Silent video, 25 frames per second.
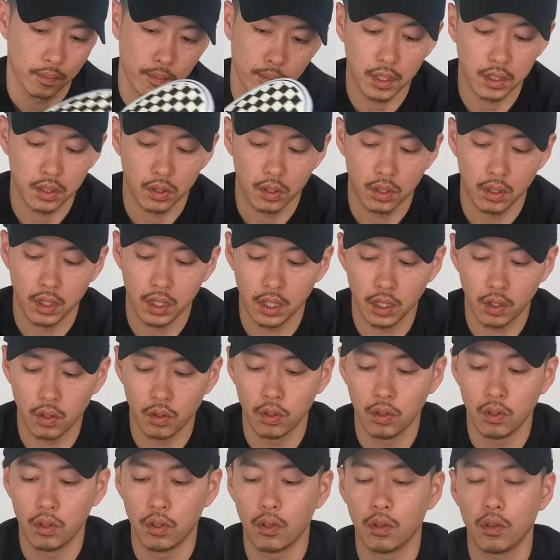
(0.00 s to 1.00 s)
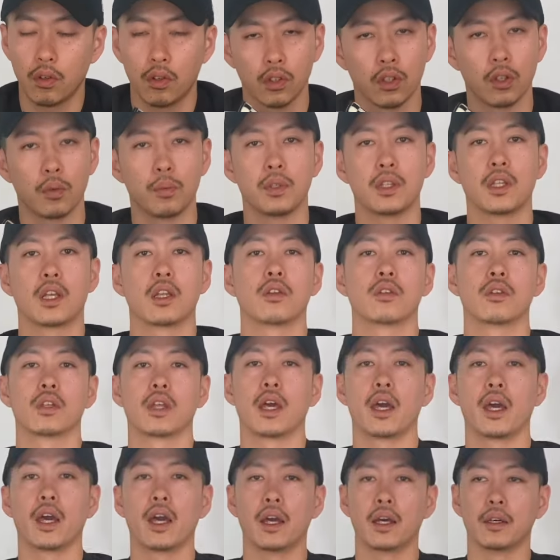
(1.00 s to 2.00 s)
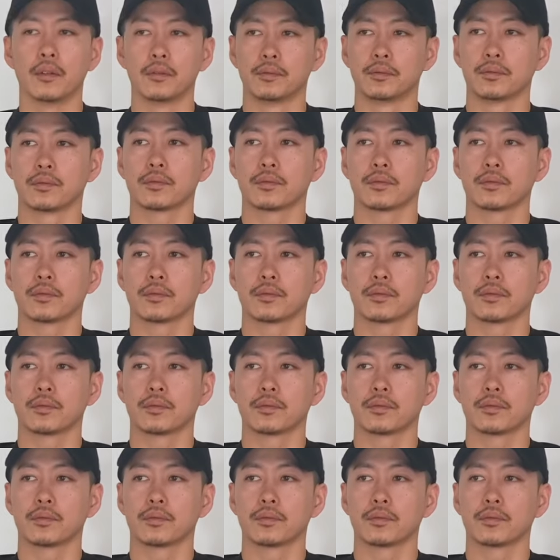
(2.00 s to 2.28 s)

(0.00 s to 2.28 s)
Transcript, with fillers: まあ、それはねこの好みなので、